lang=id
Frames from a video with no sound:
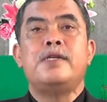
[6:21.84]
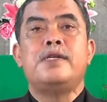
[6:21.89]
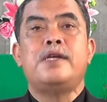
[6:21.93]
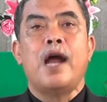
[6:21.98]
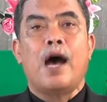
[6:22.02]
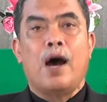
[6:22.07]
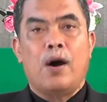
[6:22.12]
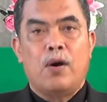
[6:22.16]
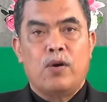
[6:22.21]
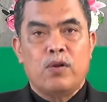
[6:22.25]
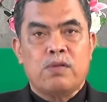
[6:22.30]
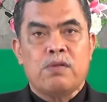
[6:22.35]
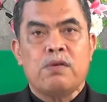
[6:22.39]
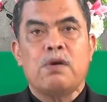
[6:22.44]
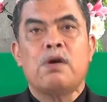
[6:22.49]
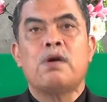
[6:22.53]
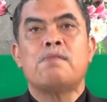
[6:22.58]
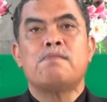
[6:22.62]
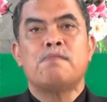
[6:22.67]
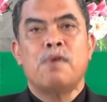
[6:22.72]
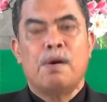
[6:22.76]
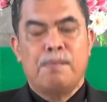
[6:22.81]
Daud
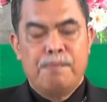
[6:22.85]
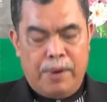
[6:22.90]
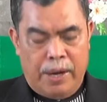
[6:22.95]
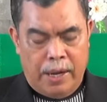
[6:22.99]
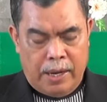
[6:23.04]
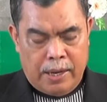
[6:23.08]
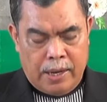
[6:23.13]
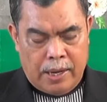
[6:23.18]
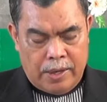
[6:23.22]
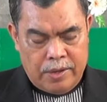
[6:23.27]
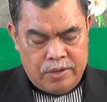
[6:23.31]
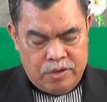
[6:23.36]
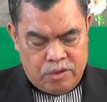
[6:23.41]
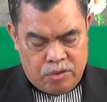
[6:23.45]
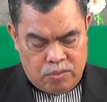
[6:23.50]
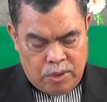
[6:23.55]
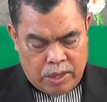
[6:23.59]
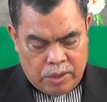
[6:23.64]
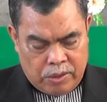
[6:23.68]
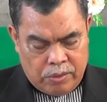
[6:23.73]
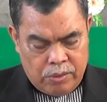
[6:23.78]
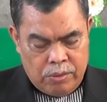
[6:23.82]
memberikan
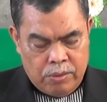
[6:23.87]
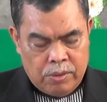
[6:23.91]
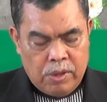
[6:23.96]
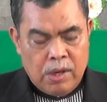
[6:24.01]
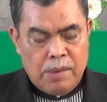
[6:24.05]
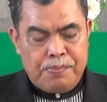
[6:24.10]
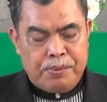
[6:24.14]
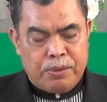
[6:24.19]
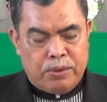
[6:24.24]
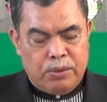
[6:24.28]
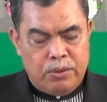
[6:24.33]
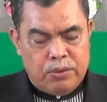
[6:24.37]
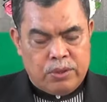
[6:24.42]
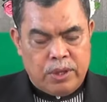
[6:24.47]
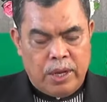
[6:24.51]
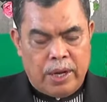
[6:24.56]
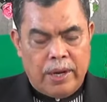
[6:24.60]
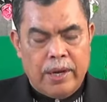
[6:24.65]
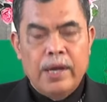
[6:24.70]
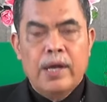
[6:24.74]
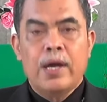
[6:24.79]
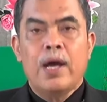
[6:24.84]
suatu
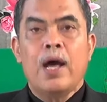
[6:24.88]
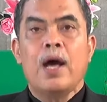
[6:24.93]
keputusan